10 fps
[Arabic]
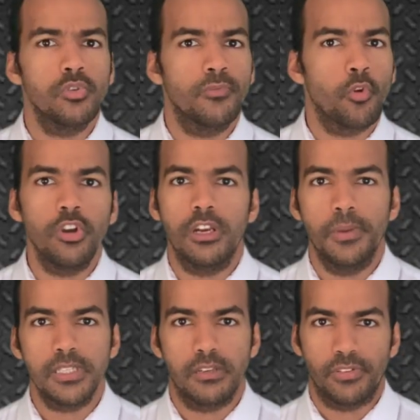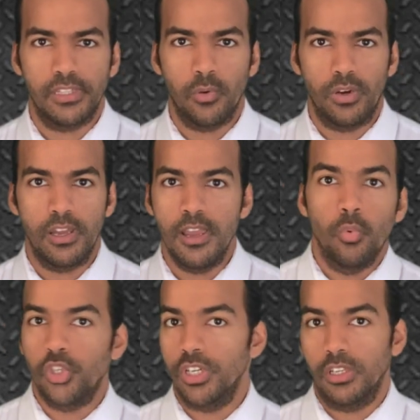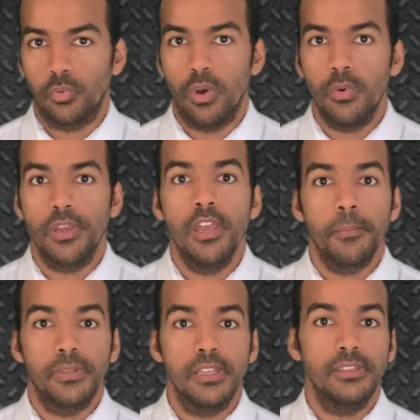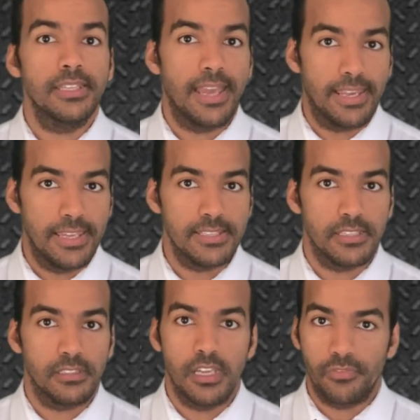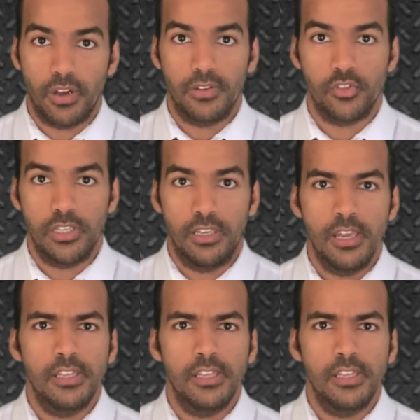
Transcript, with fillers: يشوف كل اللي بيحصل في الدوله وشركه هواوي بتنتج اجهزه ال5G